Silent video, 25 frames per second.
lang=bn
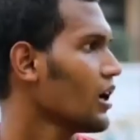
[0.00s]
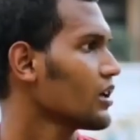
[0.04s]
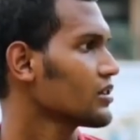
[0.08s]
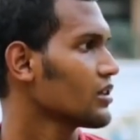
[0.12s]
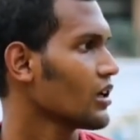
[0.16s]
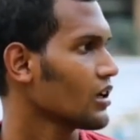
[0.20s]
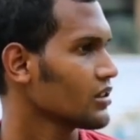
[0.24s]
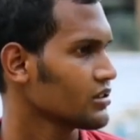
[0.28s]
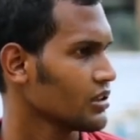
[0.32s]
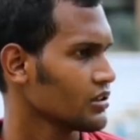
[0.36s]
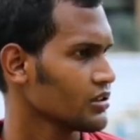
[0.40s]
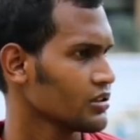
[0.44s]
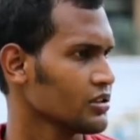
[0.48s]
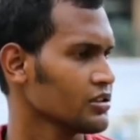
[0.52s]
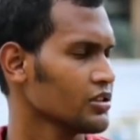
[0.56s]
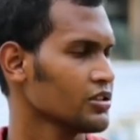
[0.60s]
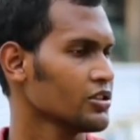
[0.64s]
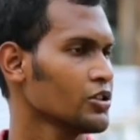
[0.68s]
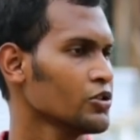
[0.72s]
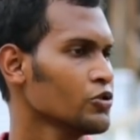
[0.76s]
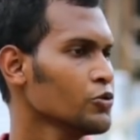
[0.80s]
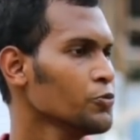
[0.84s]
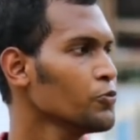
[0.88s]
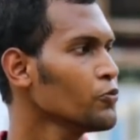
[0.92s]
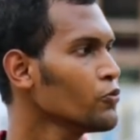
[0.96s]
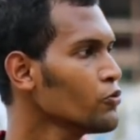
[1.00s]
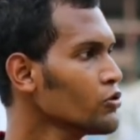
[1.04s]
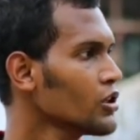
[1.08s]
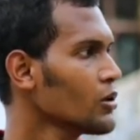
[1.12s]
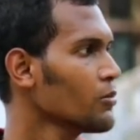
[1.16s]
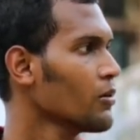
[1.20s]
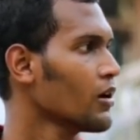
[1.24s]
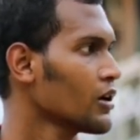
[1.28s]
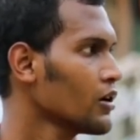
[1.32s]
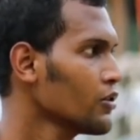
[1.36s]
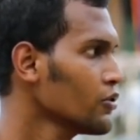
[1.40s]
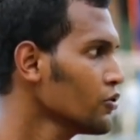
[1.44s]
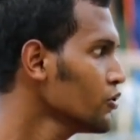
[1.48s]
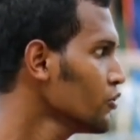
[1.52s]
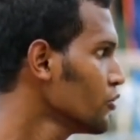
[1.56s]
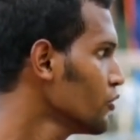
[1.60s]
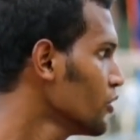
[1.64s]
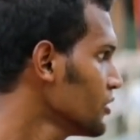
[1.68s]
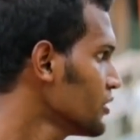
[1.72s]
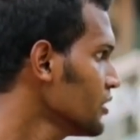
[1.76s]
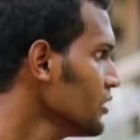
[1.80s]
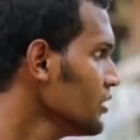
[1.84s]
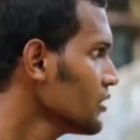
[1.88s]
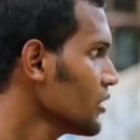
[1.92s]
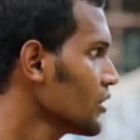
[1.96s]
আর তার সাথে সাথে যেহেতু পুকুরটা বানানোই
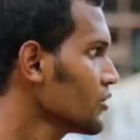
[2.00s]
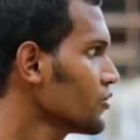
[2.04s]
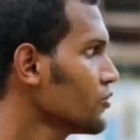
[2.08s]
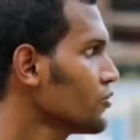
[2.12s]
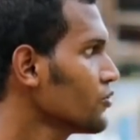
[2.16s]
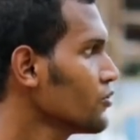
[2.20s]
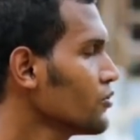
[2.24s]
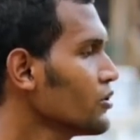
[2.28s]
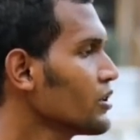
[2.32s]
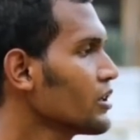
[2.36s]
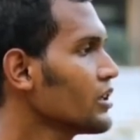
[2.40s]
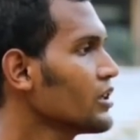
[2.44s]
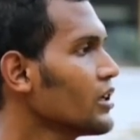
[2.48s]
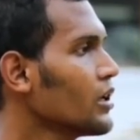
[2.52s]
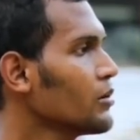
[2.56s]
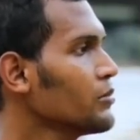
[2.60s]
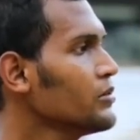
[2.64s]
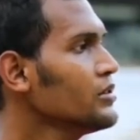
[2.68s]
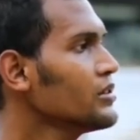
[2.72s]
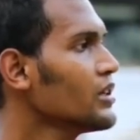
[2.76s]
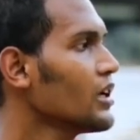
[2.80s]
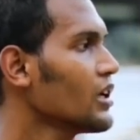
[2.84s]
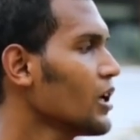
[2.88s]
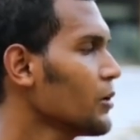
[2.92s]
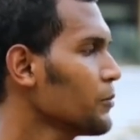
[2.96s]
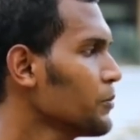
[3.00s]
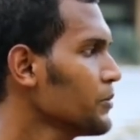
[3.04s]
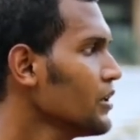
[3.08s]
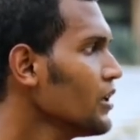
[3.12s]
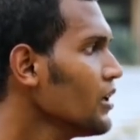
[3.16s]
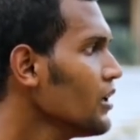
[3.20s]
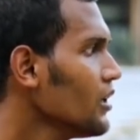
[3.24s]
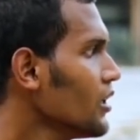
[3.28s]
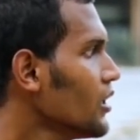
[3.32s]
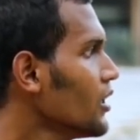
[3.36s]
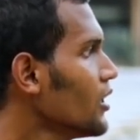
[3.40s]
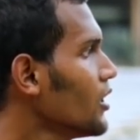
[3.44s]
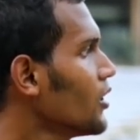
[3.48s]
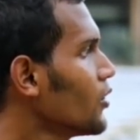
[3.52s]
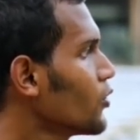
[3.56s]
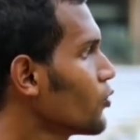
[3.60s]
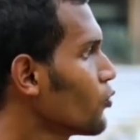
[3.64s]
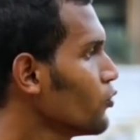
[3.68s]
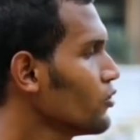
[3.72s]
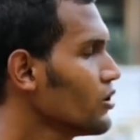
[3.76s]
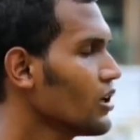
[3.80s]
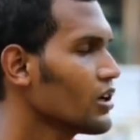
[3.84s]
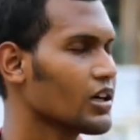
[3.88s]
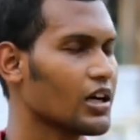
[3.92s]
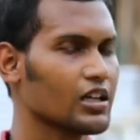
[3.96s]
হয়েছে তার জন্য এখানে আমি তেলাপিয়া
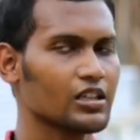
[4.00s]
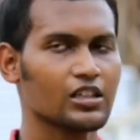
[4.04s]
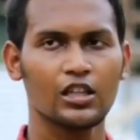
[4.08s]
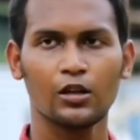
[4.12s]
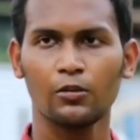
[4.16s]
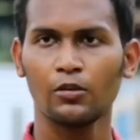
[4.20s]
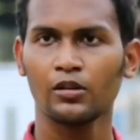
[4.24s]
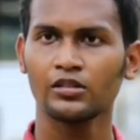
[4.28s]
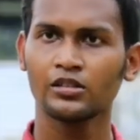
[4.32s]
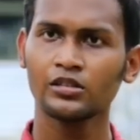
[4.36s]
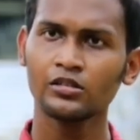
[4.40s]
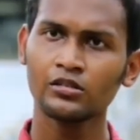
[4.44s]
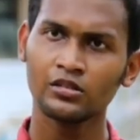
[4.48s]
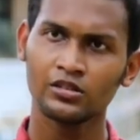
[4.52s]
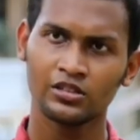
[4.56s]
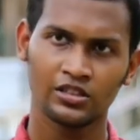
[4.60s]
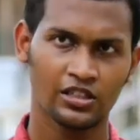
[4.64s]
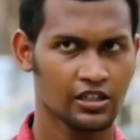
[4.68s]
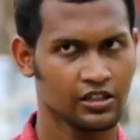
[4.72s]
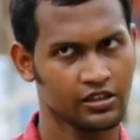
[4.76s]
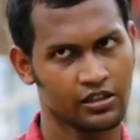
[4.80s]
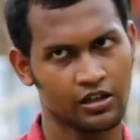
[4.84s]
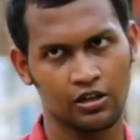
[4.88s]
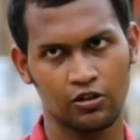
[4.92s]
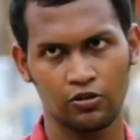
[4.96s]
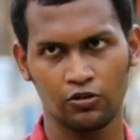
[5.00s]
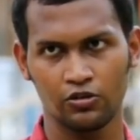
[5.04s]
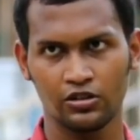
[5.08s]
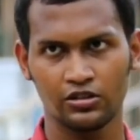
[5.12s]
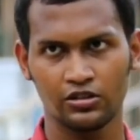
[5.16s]
রুই আর কাতলা মাছ ছেড়ে দেওয়া